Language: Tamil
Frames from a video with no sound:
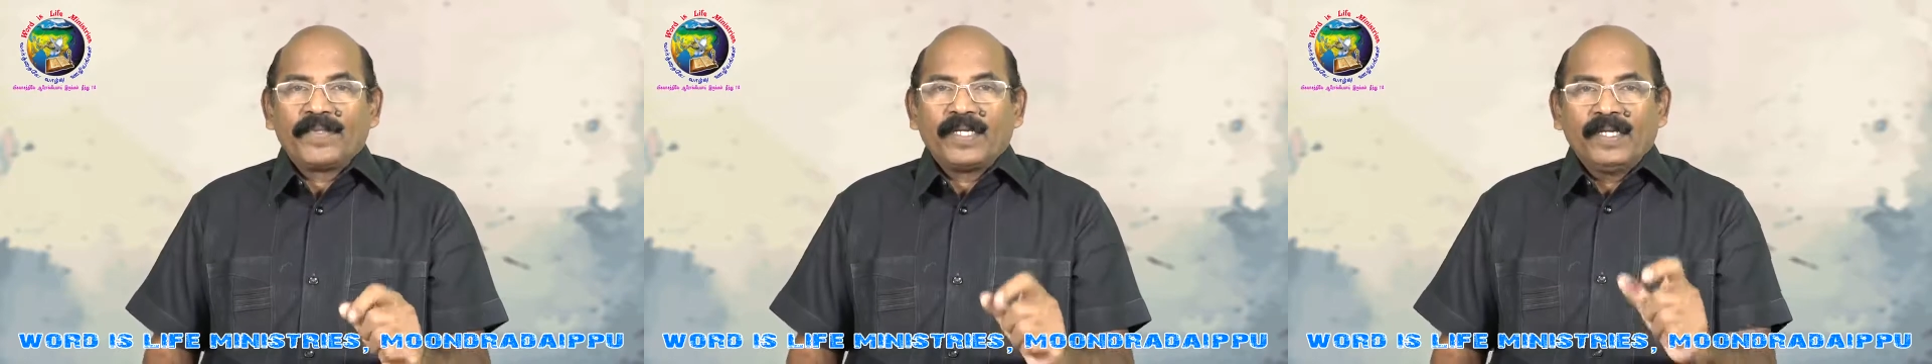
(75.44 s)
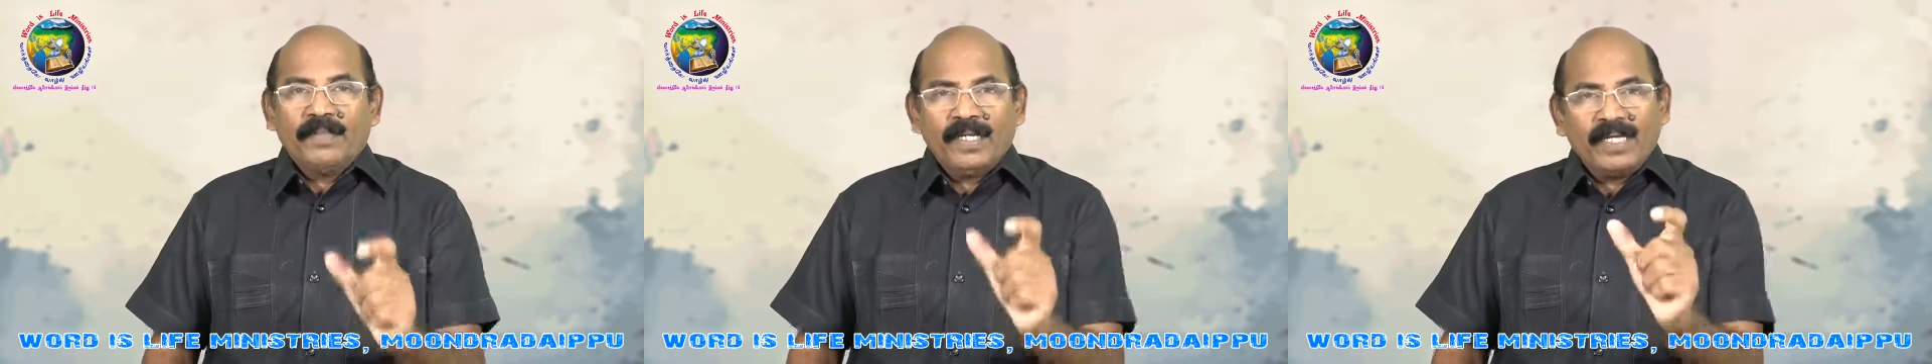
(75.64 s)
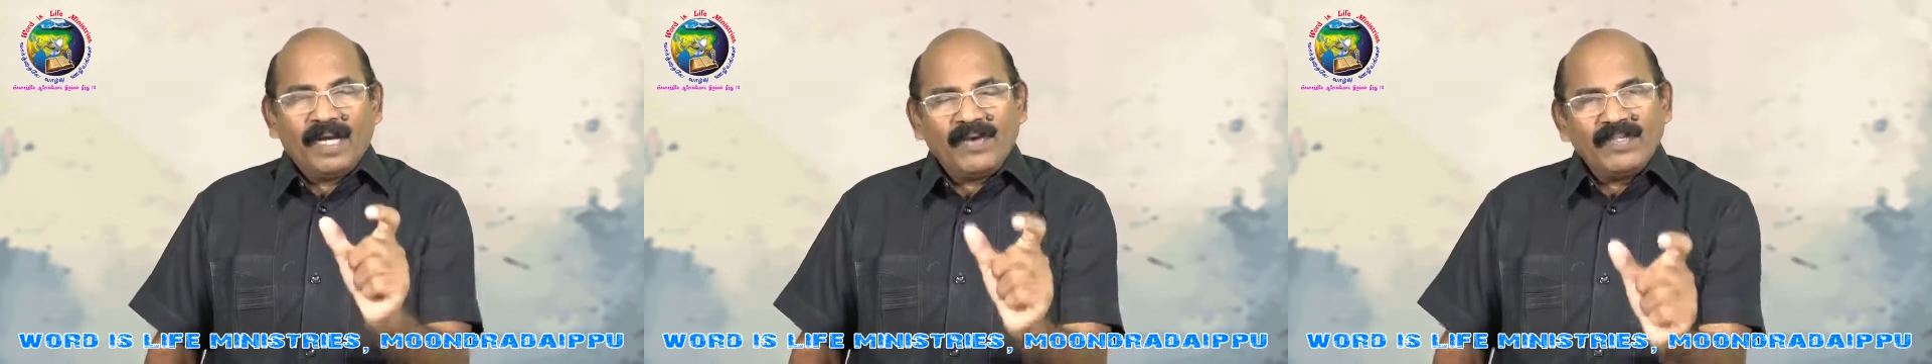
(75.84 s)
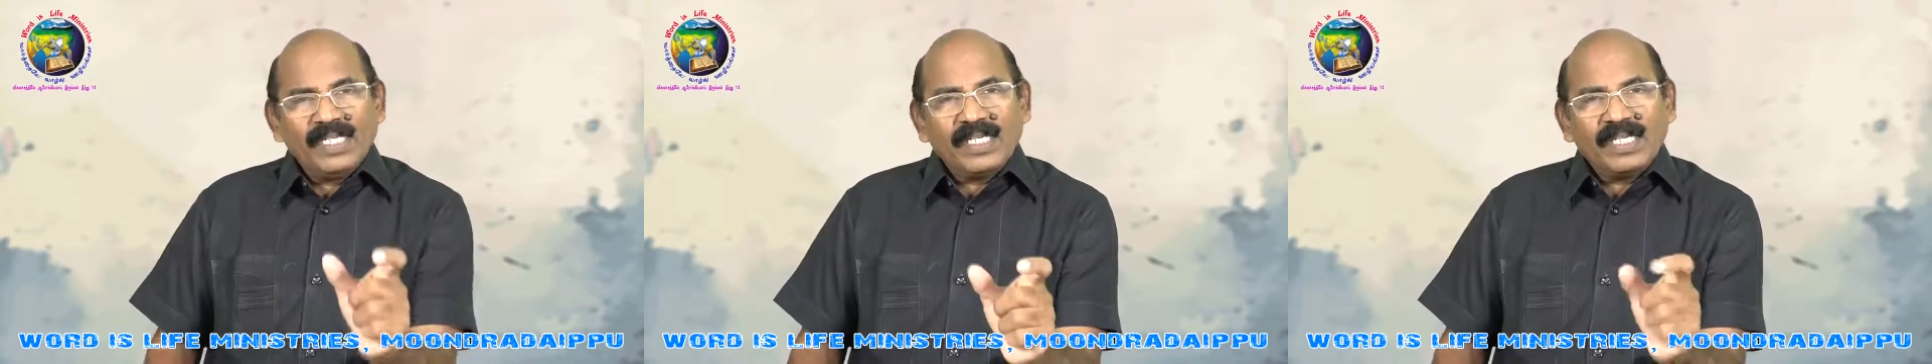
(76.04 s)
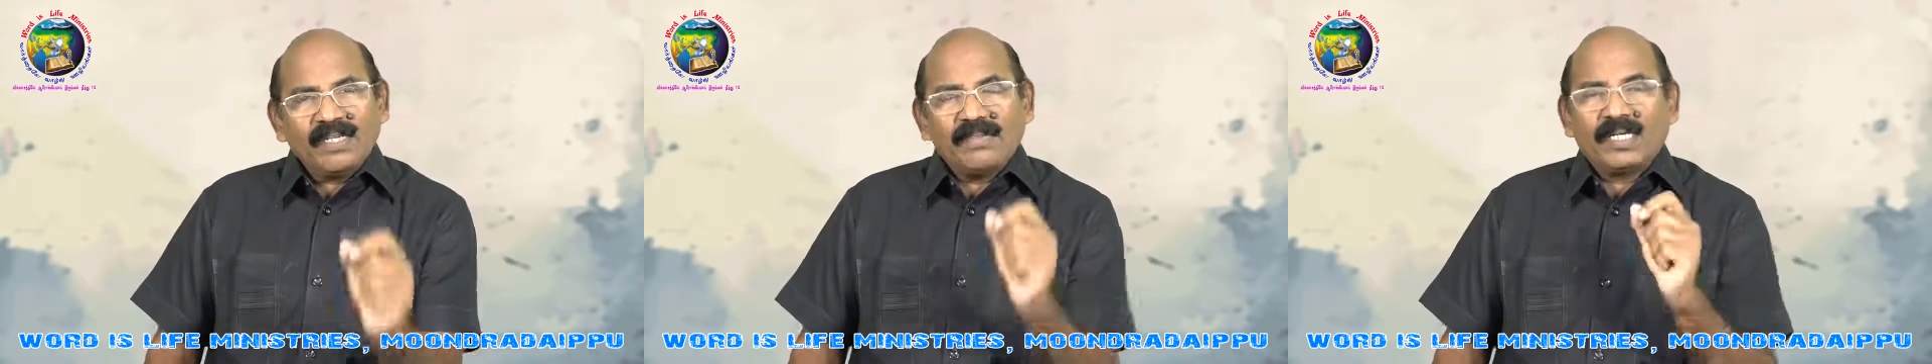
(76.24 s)
இப்படி
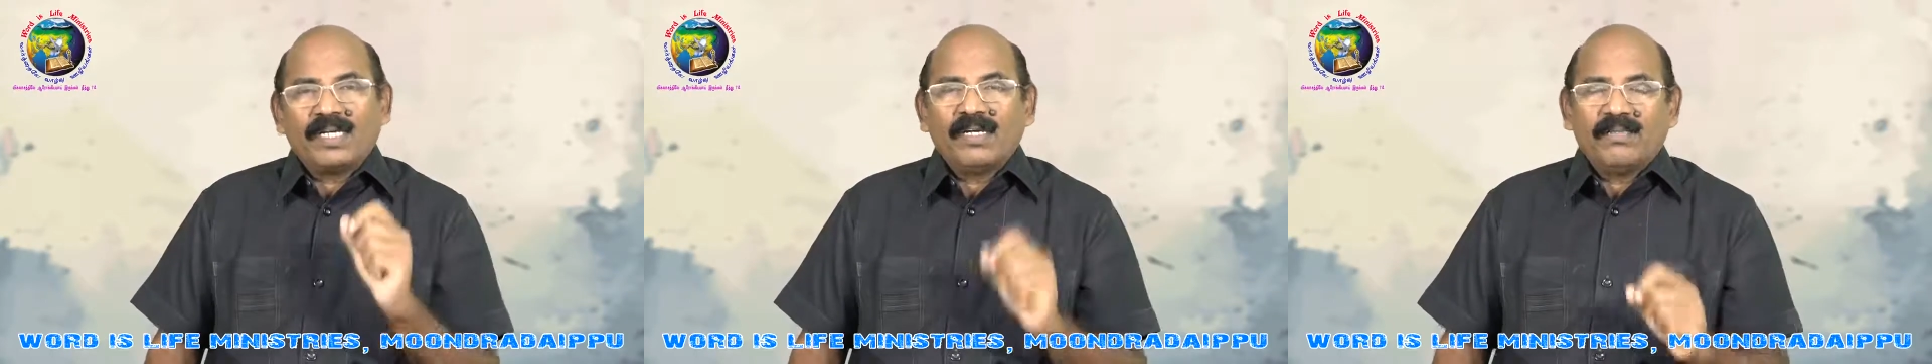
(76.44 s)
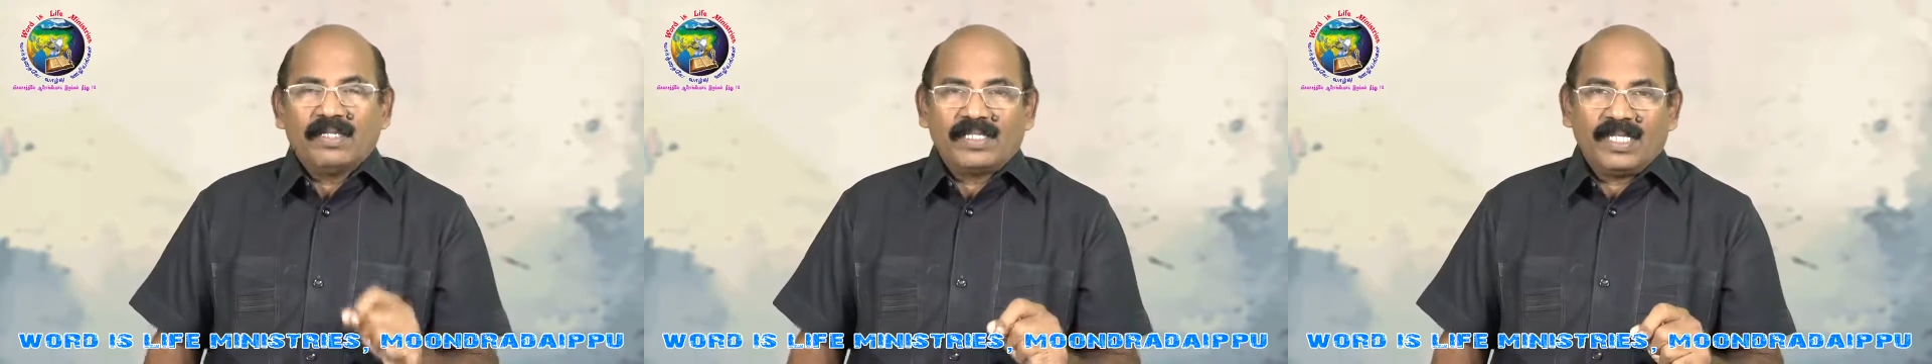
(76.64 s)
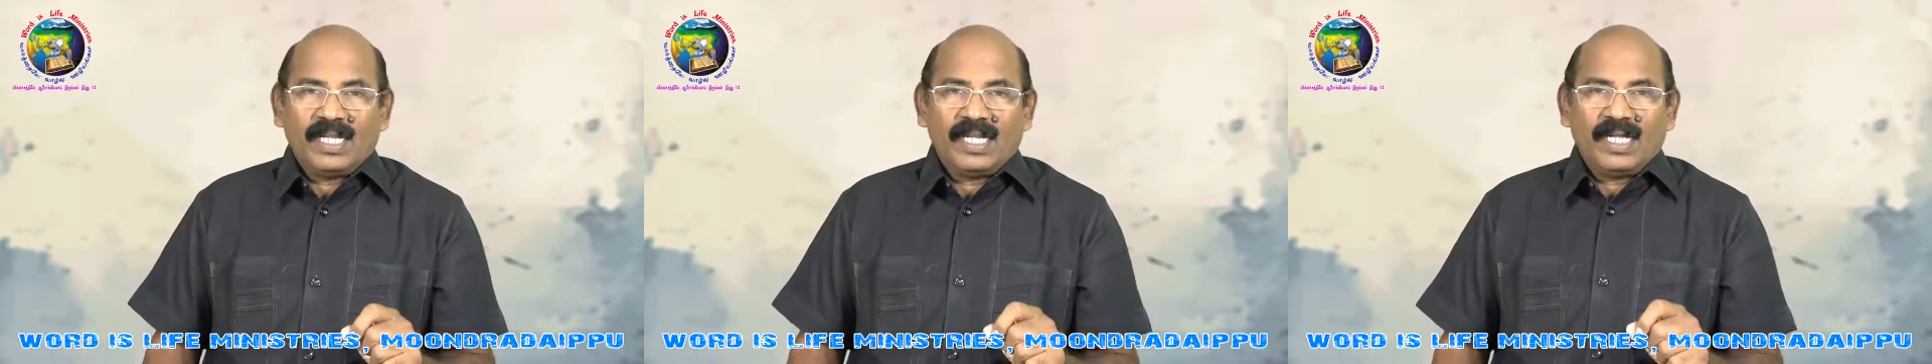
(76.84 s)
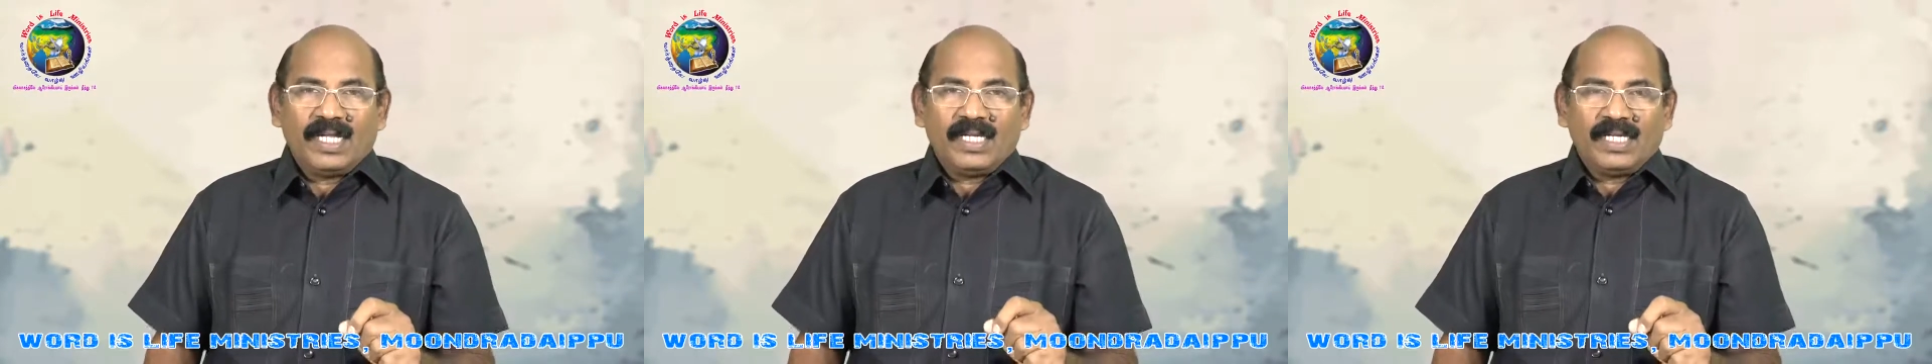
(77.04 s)
கவனிக்கிற மக்கள் மத்தியில்